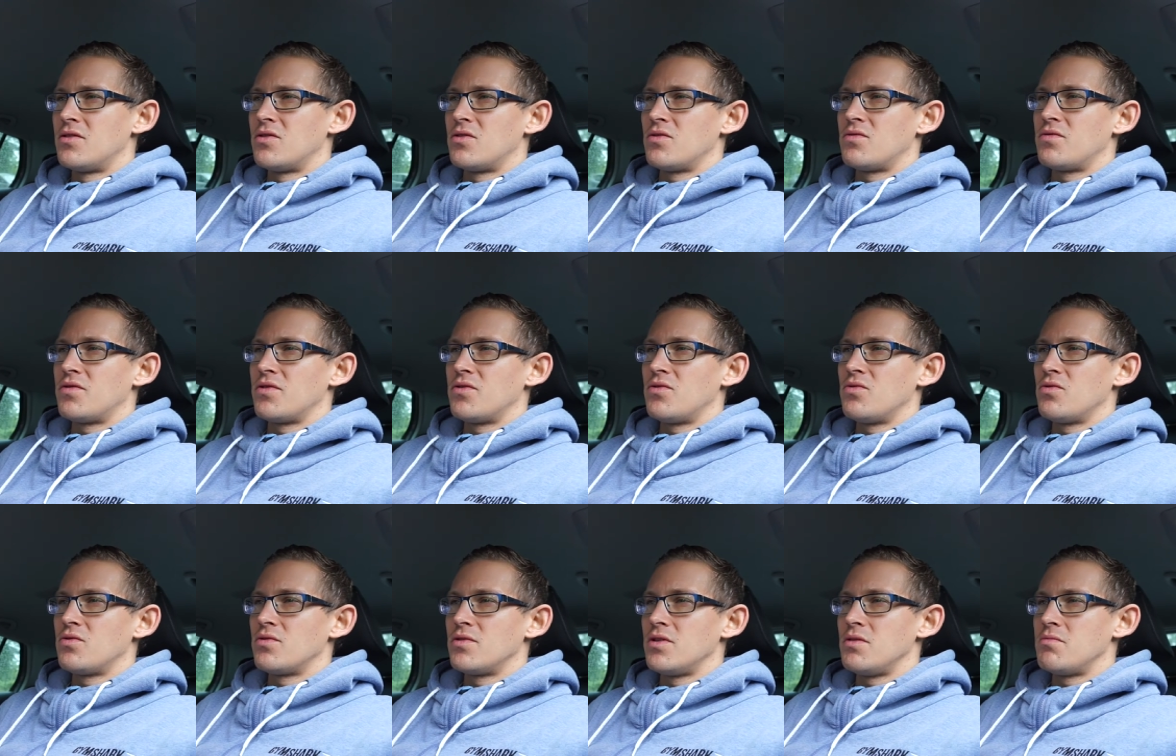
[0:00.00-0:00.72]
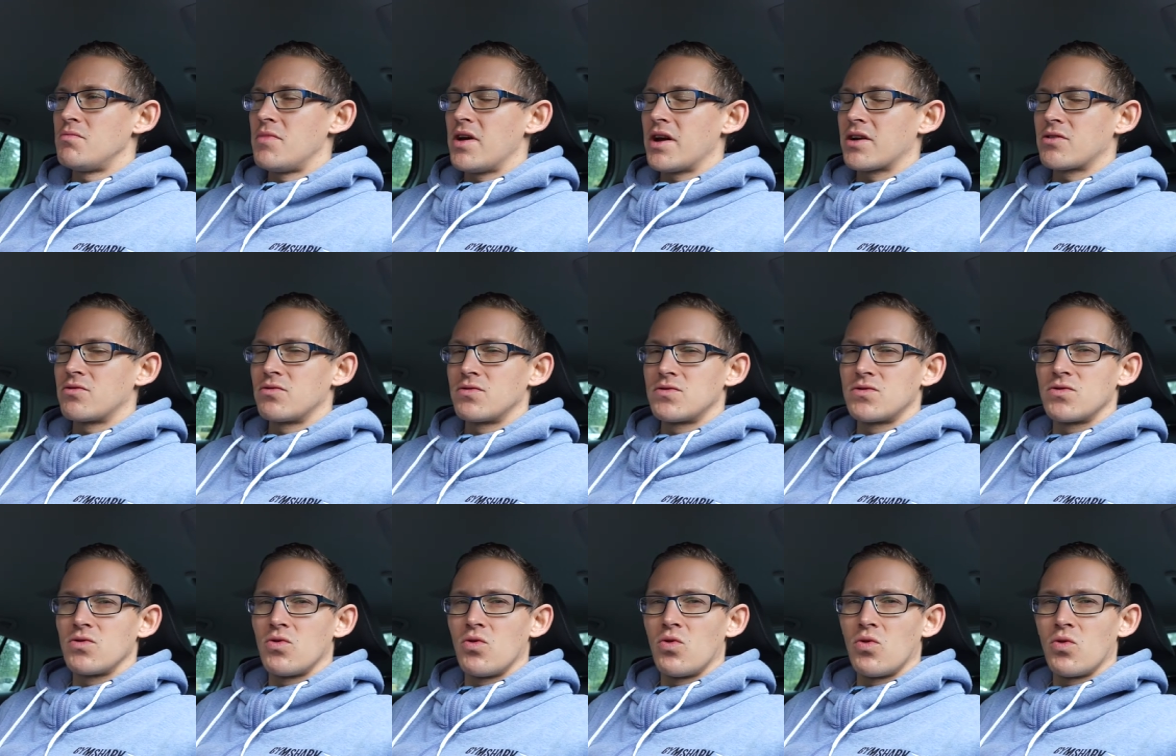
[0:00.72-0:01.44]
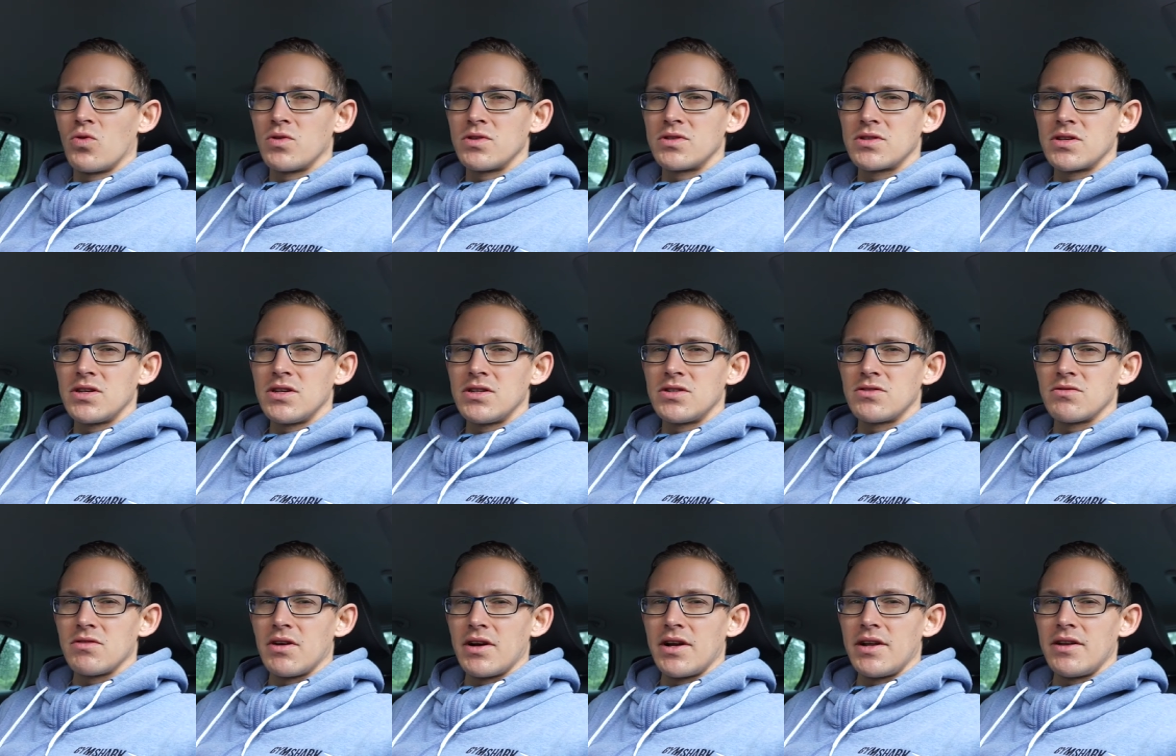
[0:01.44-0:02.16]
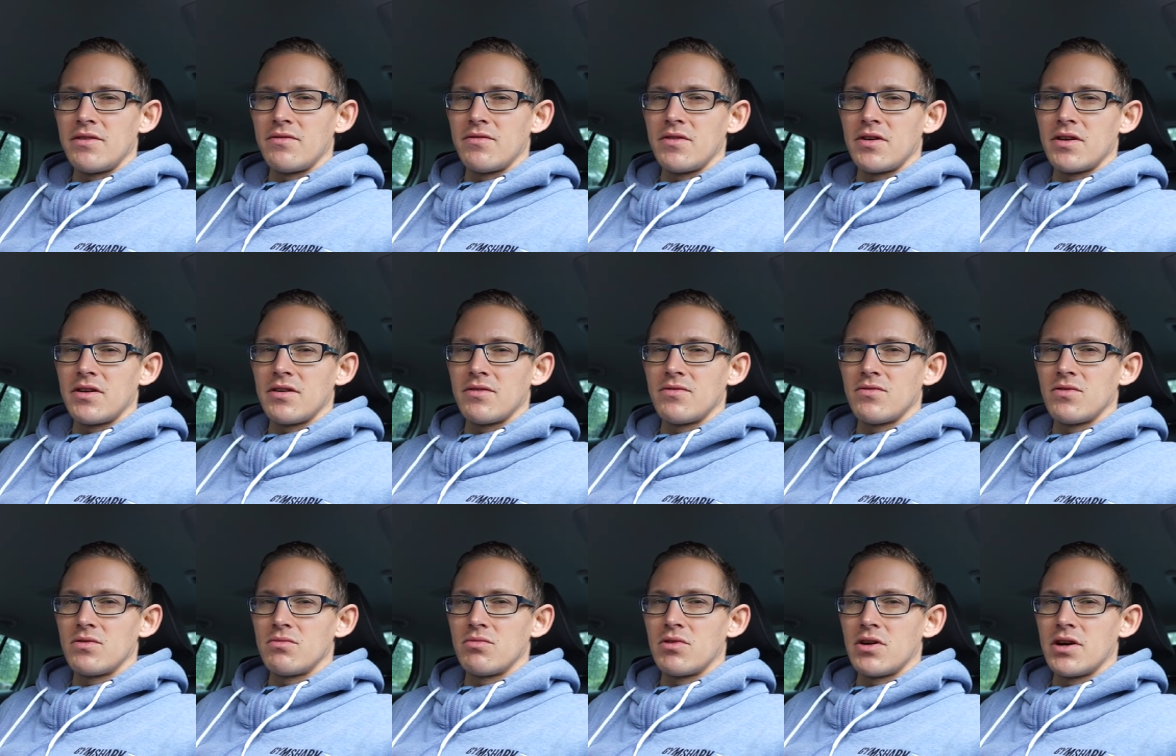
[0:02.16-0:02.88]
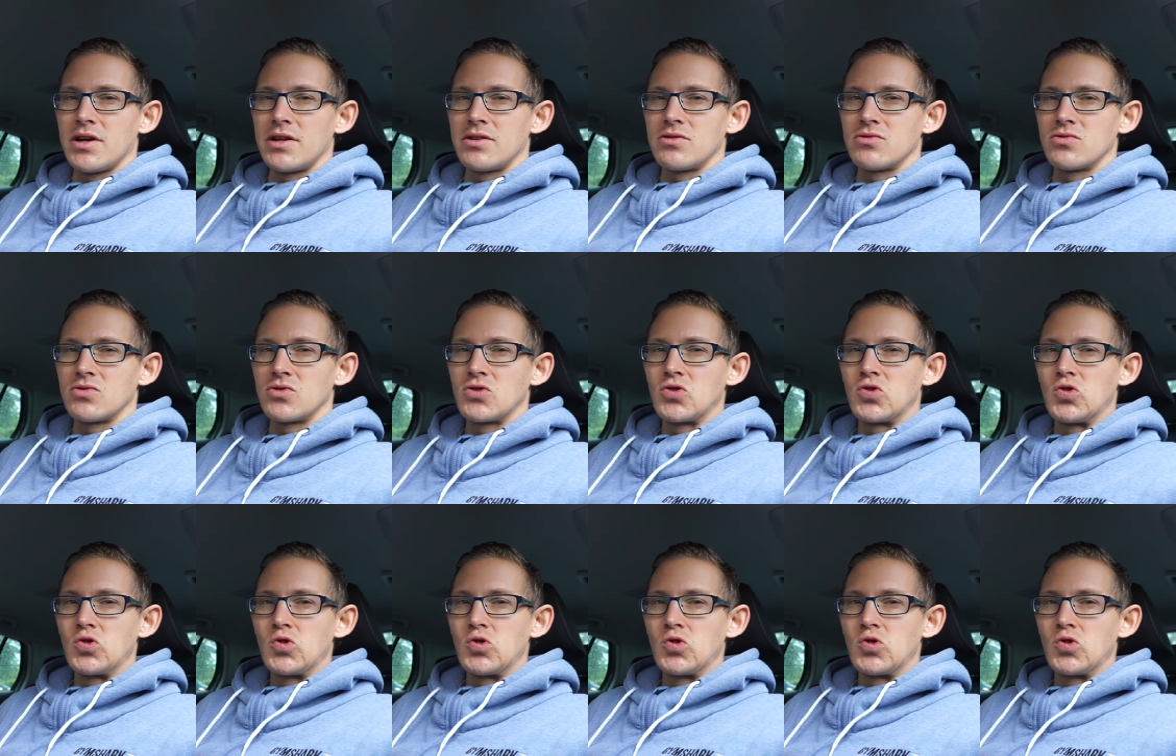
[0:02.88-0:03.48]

und versuchen die Macros so hoch es geht zu halten während der Vorbereitung.